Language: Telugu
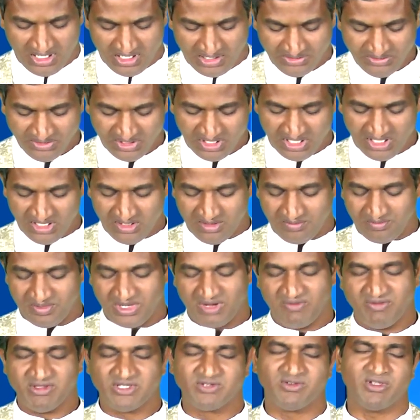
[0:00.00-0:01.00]
అందుకే
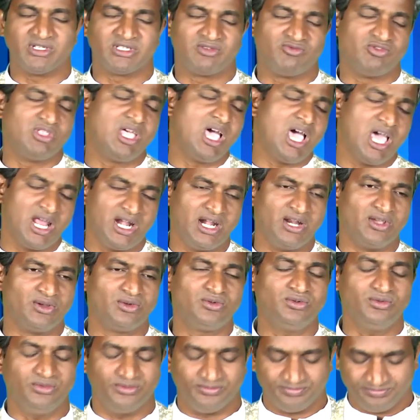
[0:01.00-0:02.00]
ప్రియ విశ్వాస
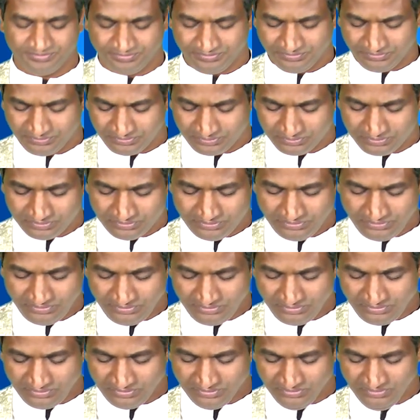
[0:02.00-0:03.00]
ఉదాహరణకు
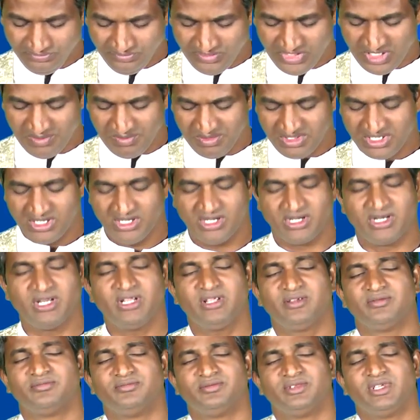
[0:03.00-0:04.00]

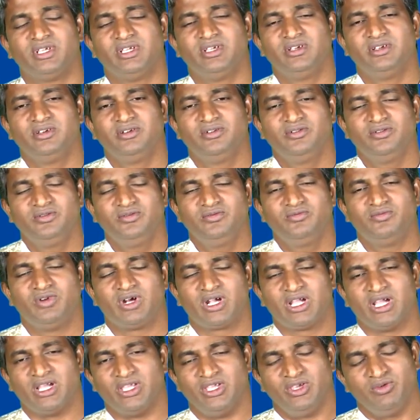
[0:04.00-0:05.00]
ఏమిటంటే
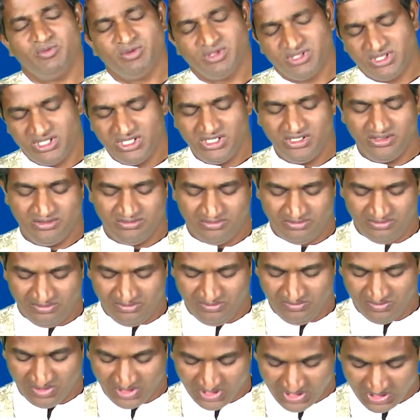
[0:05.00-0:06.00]
ఒక యువతి
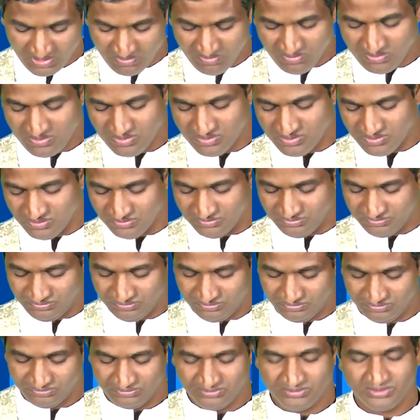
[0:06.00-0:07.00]
ఒక యువకుడు
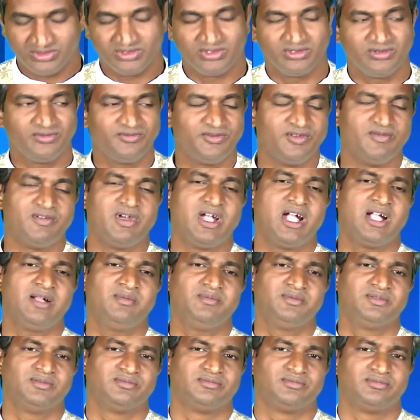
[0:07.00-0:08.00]

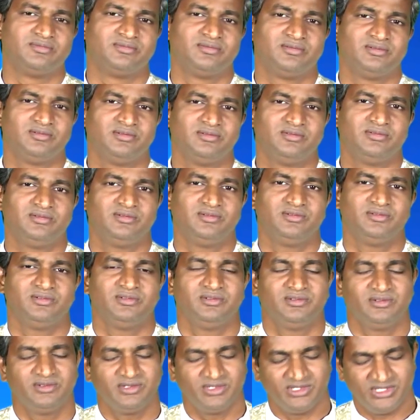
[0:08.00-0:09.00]
వివాహము
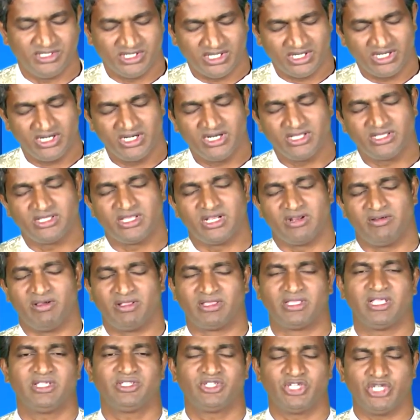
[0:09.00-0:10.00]
జరిగిన
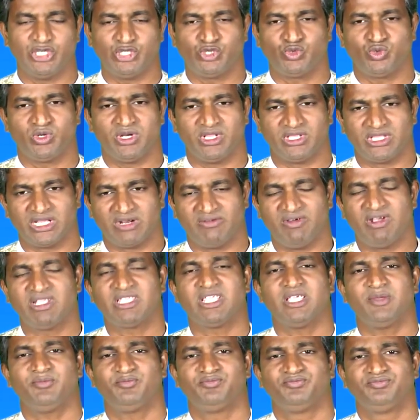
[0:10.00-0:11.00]
తర్వాత చేసుకున్న
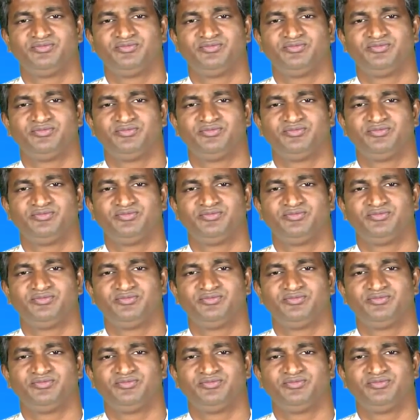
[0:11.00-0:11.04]
తర్వాత